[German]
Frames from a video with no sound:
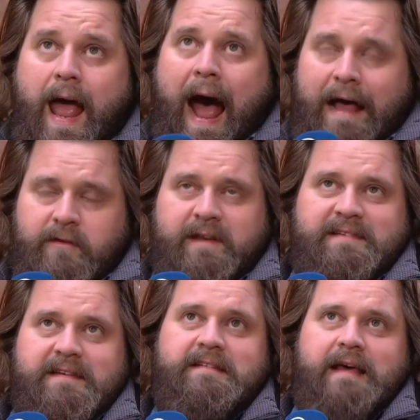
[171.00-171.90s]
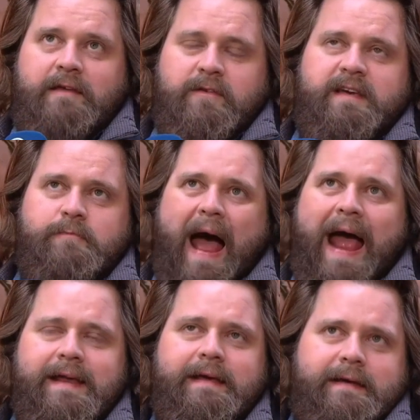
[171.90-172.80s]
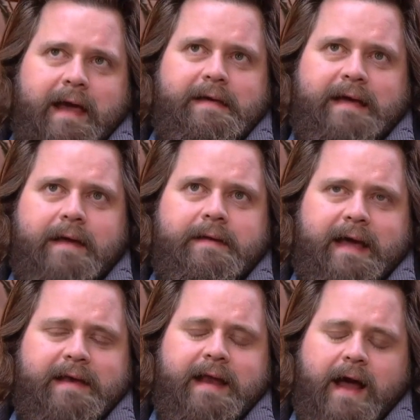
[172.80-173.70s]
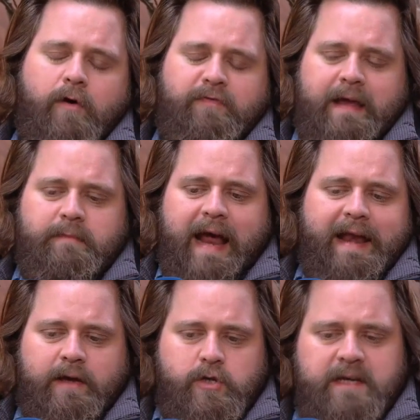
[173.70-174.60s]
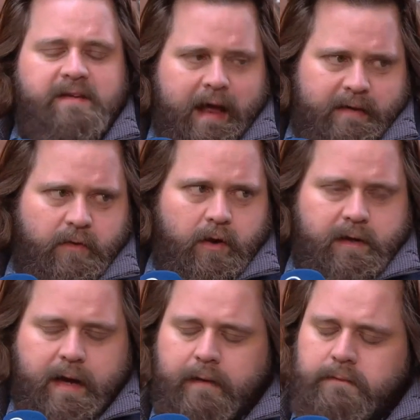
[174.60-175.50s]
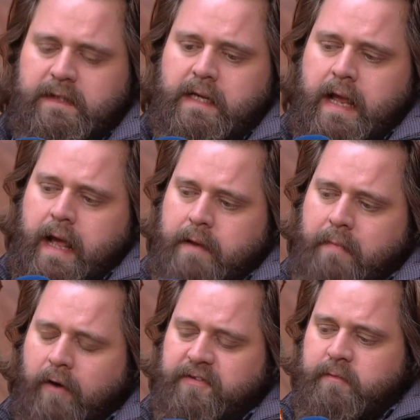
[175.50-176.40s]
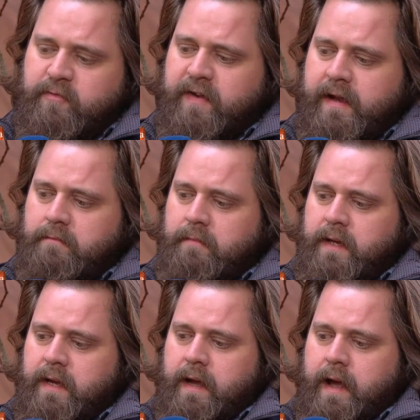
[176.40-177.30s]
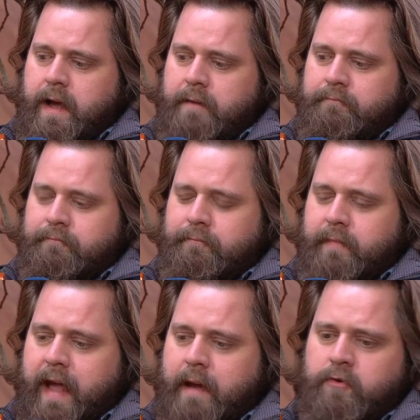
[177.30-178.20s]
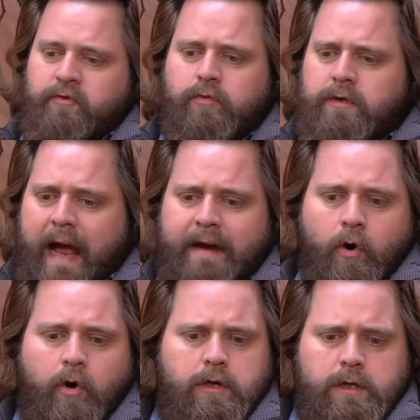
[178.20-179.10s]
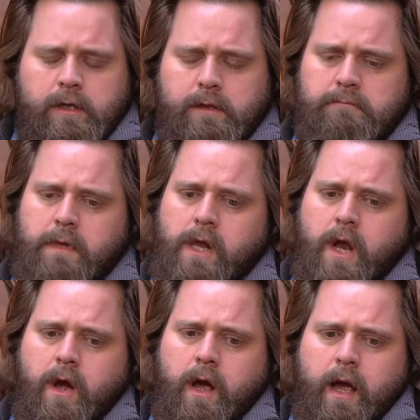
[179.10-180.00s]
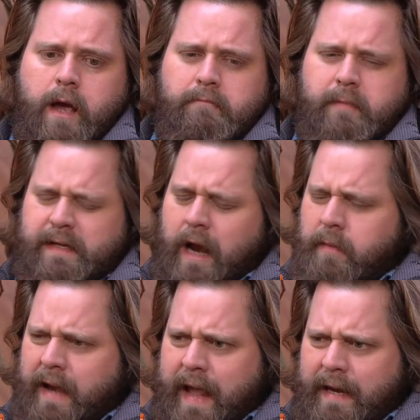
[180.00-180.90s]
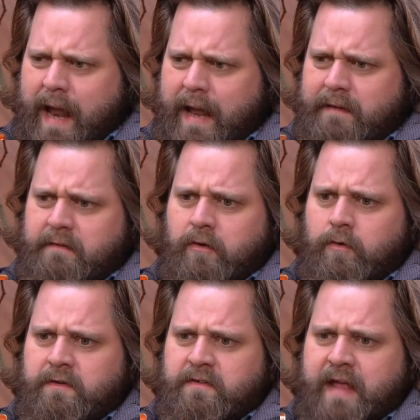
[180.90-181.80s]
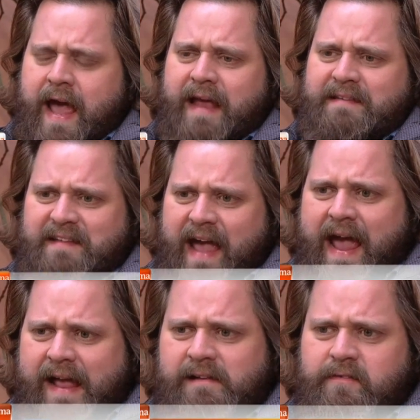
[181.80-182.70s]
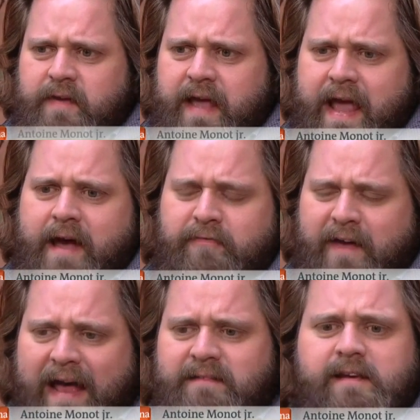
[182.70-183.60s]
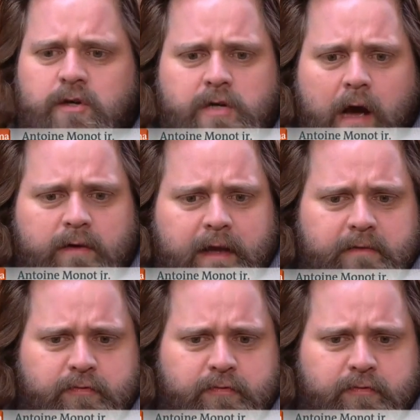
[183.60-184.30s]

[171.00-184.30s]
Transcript: Also das ist, also es gibt eine, ich kann, ich kann, ich kann dir darauf vielleicht mit einer Geschichte antworten, ja, ähm, aus dem Film. Ähm, er besucht einen Onkel, ähm, ich glaube in England, und der erzählt, wie er Fernsehen geschaut hat